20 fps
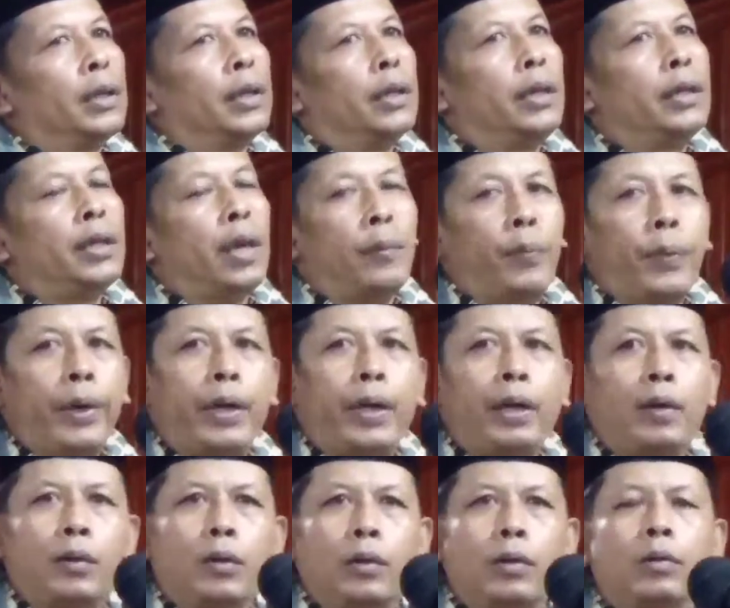Di samping
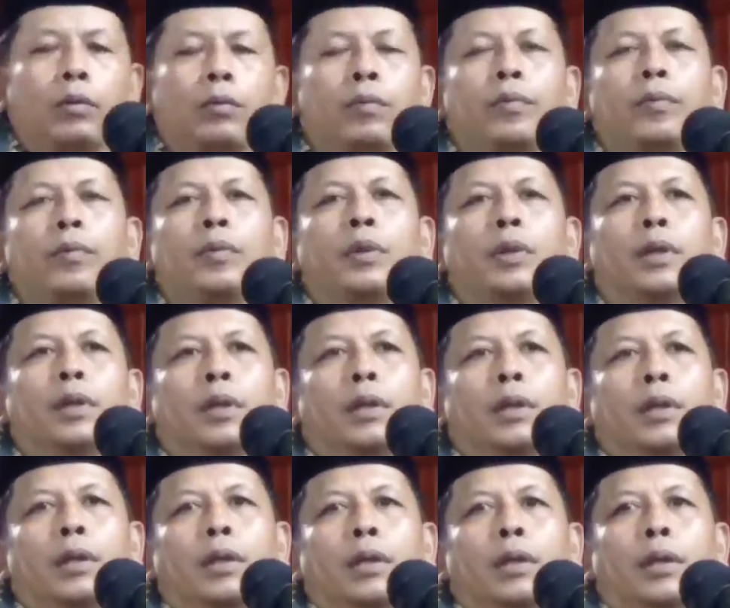itu,
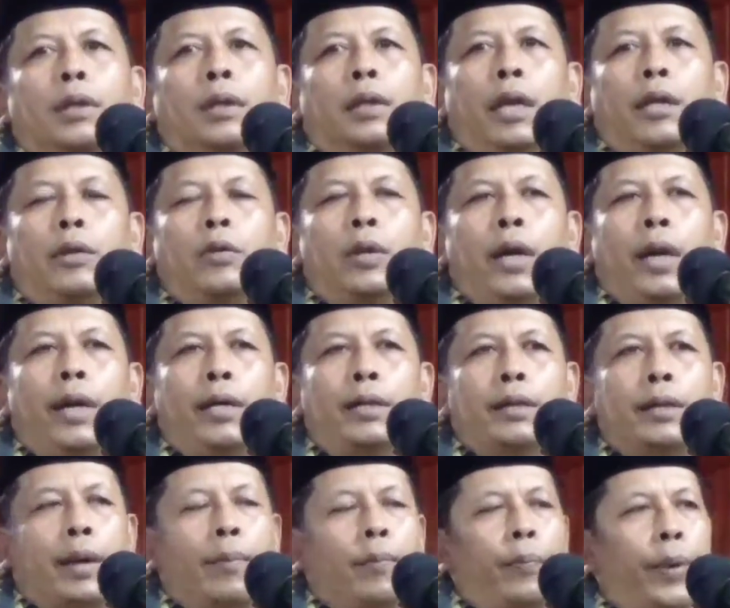kita juga ingin
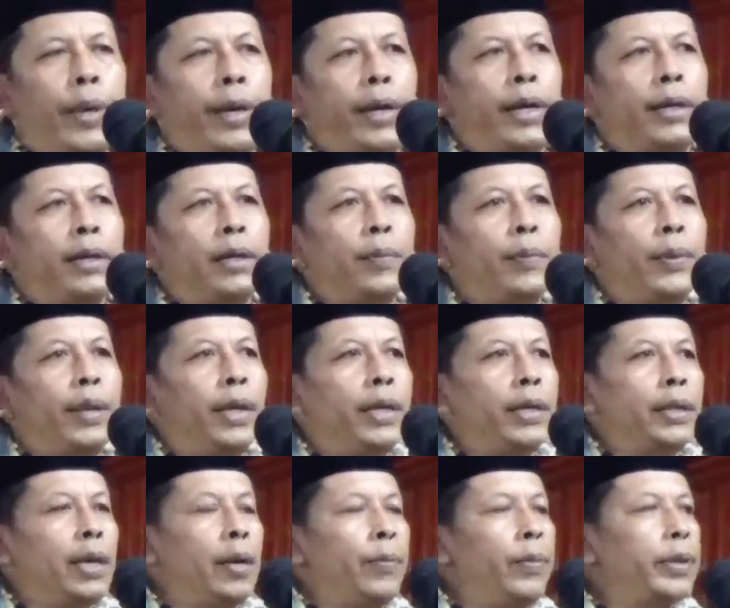sampaikan kepada
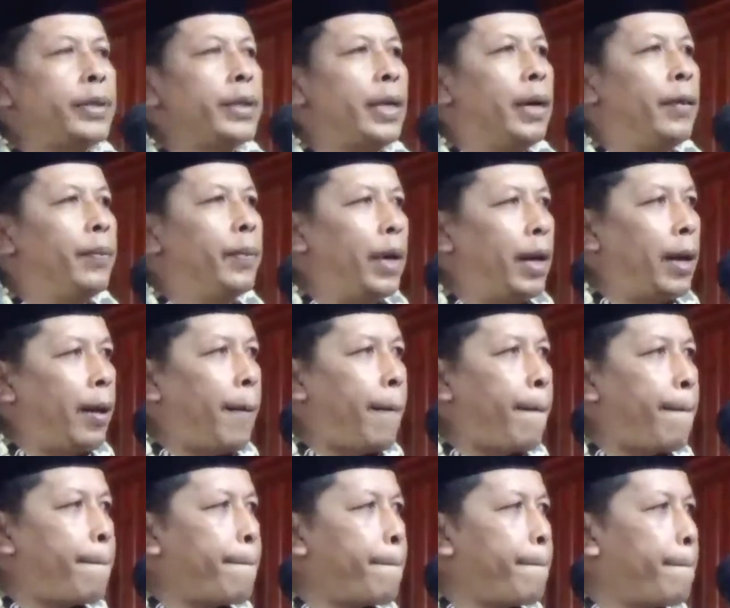kita
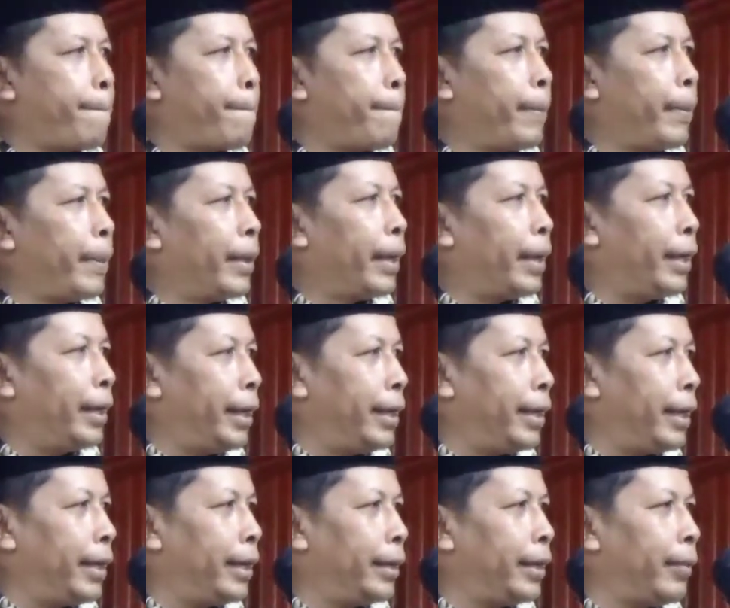bersama
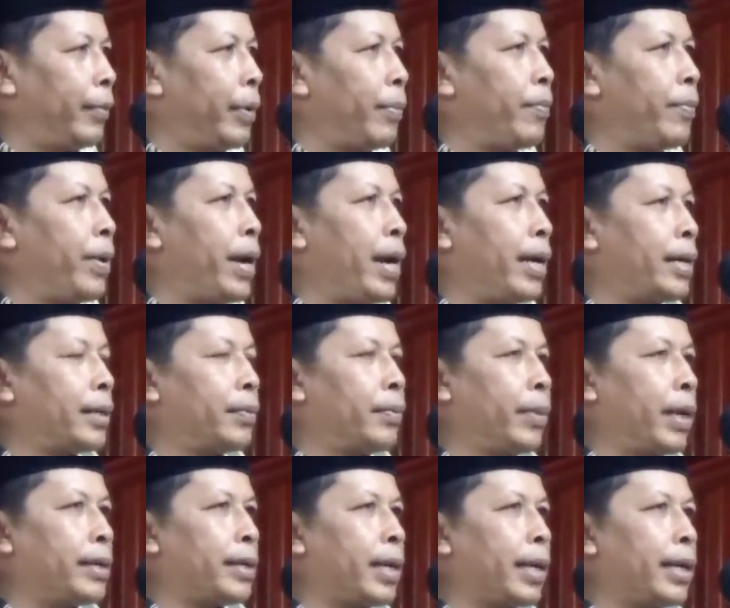ketika kita membahas
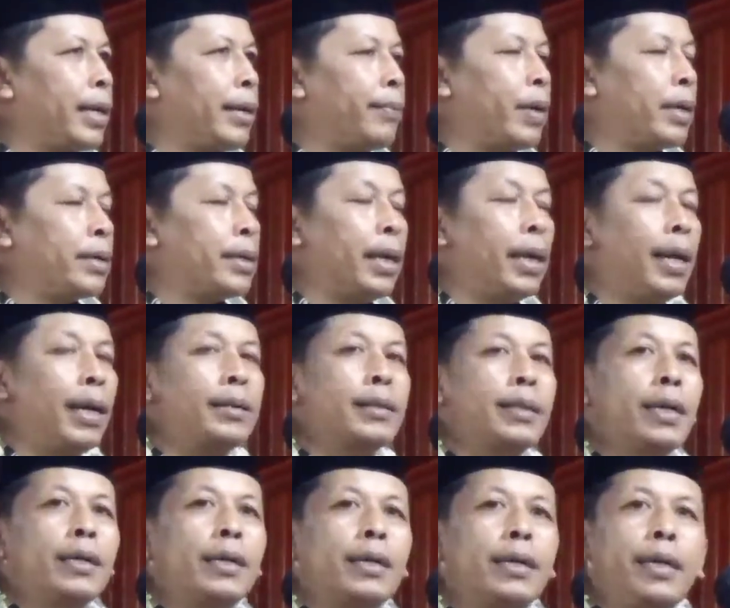masalah
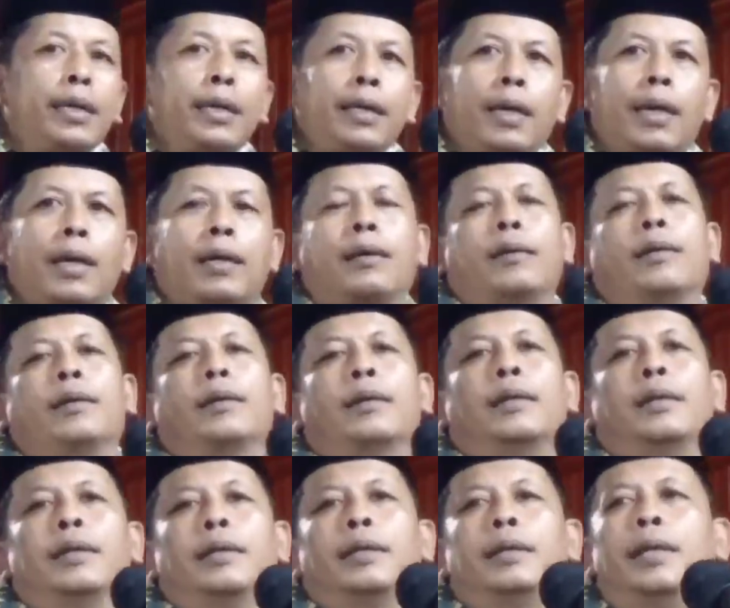sakinah
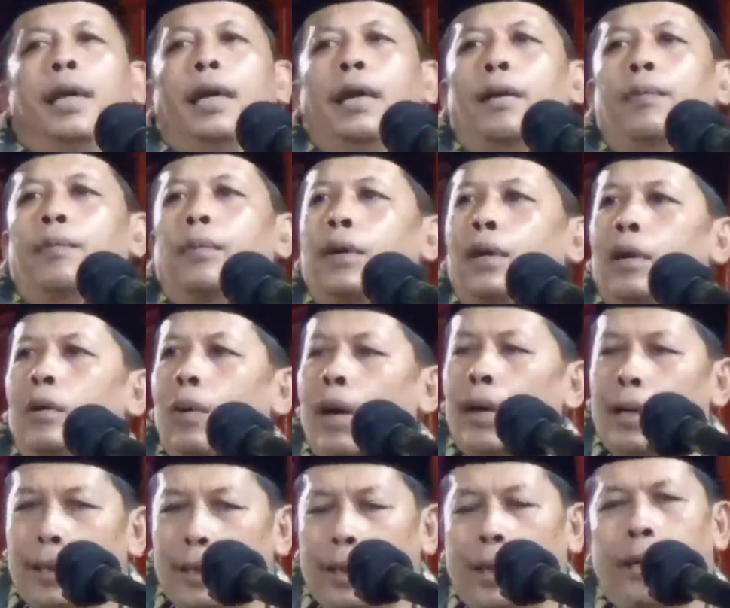di dalam
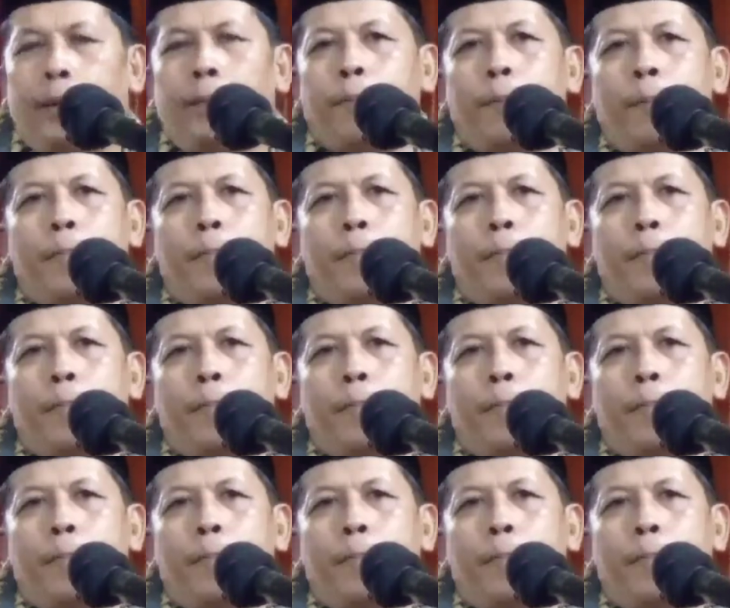keluarga,